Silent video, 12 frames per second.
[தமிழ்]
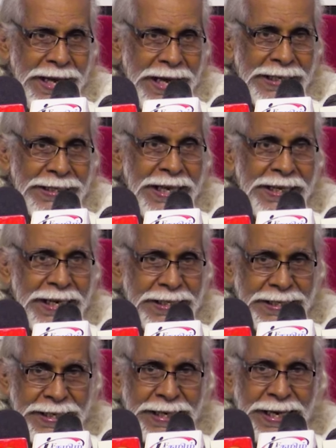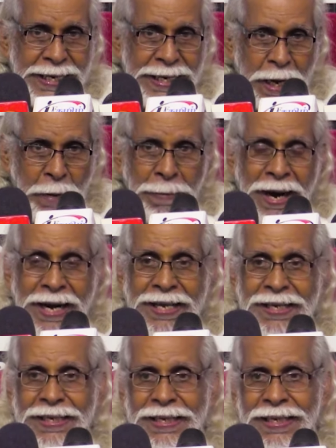அந்த கட்சிகளின்
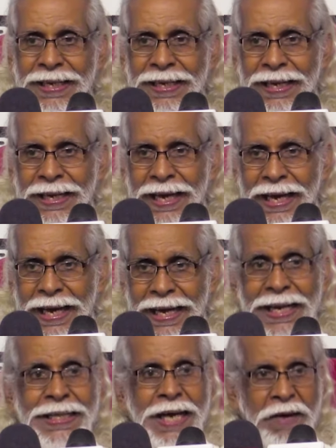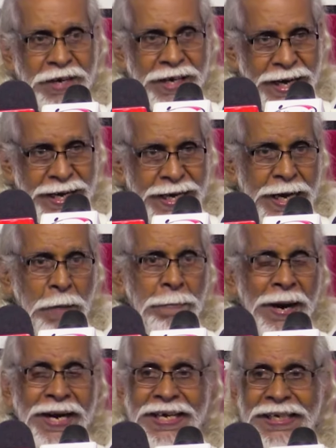நிலைப்பாடு அல்லது அவர்களின்
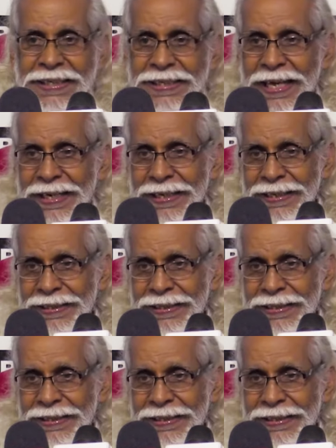நிலைப்பாடு அதுதான்